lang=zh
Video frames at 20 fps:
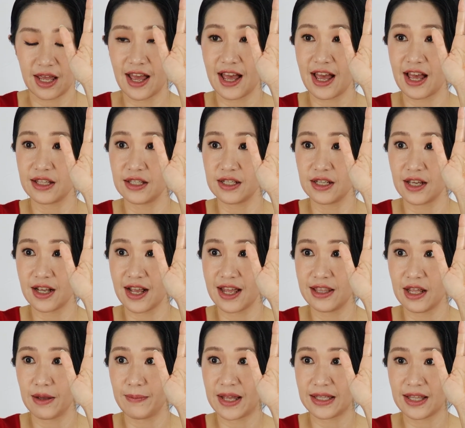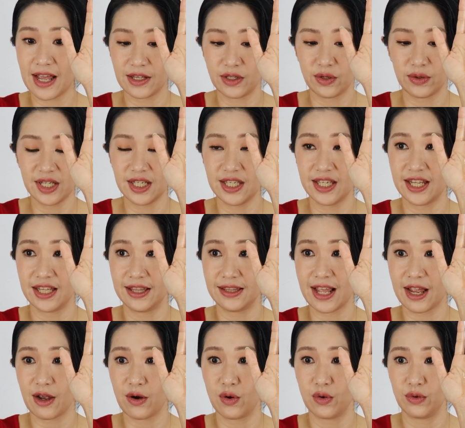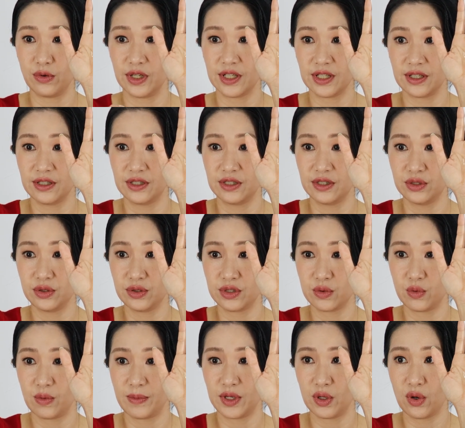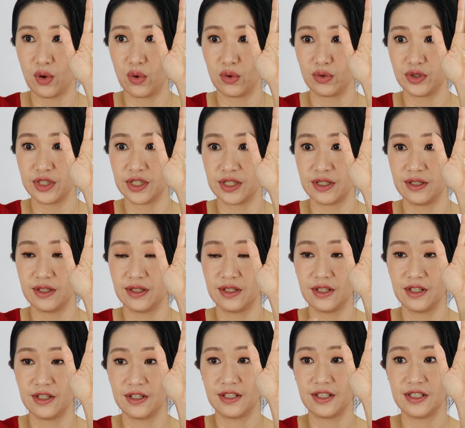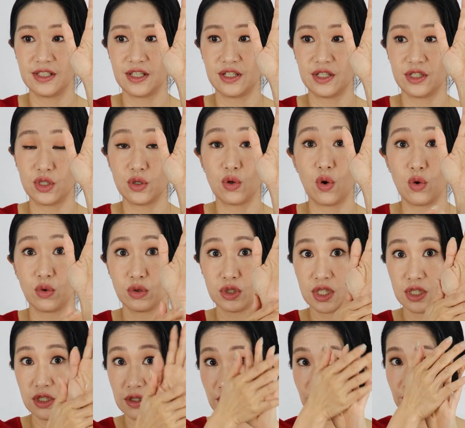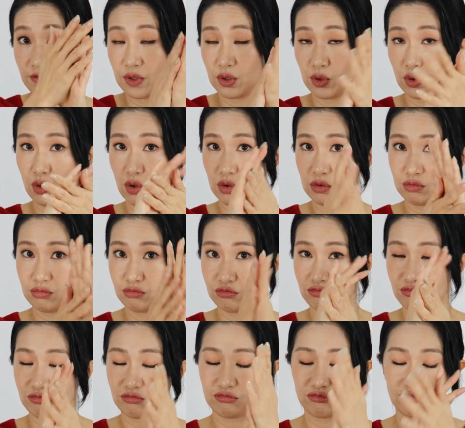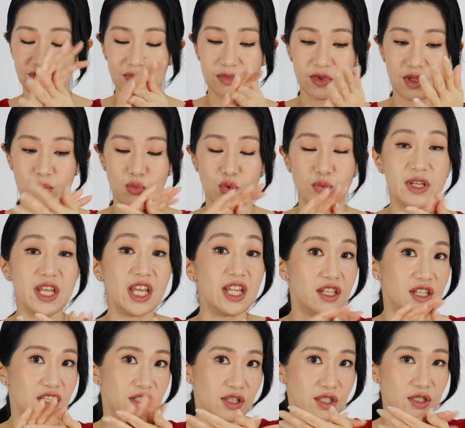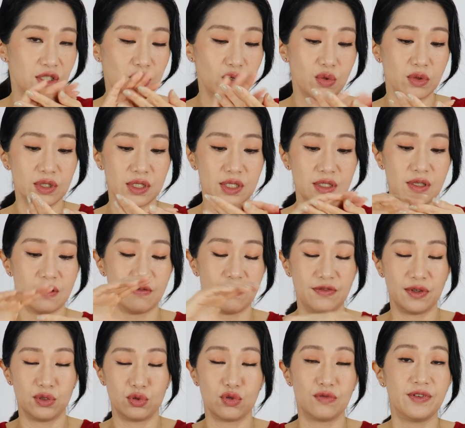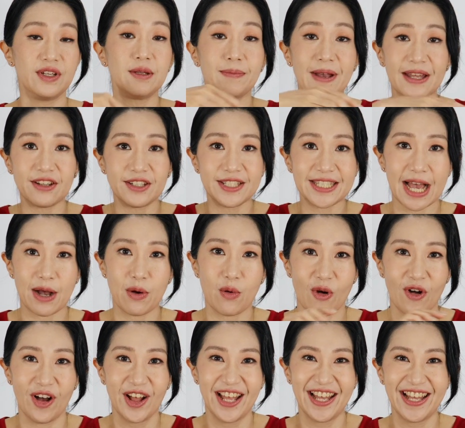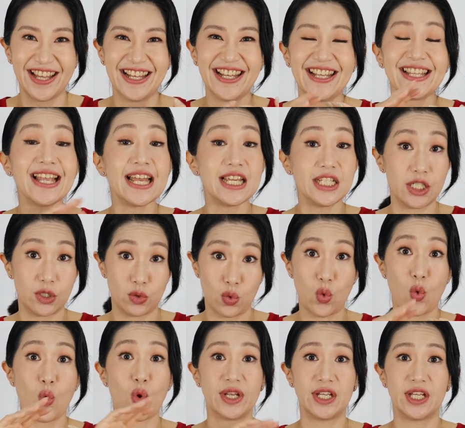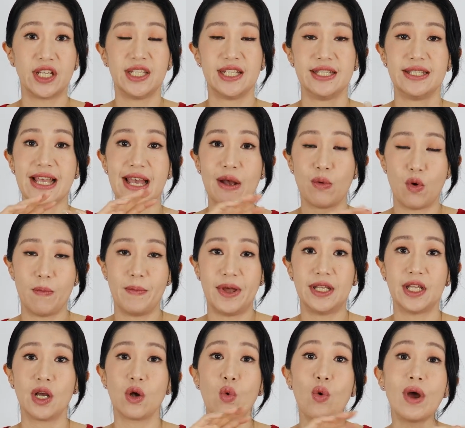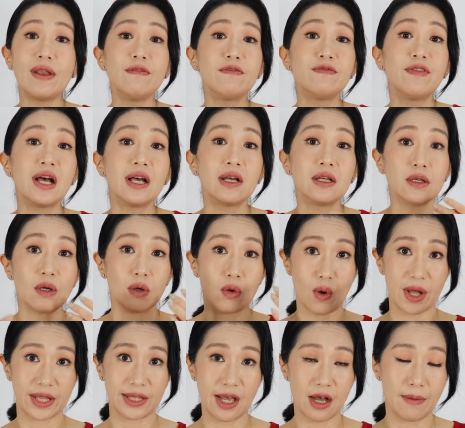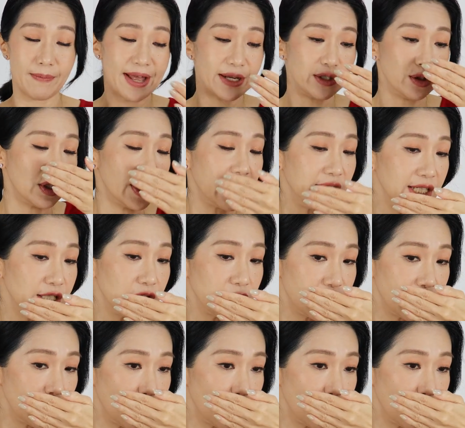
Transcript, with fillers: 啊，这个看到吗？它有一点带红的，就是我们的红参。 这是有红参成分哦，不骗你，真的是红参成分，除非你买了假货。但是如果呢，你在我们的官方管道买，就肯定是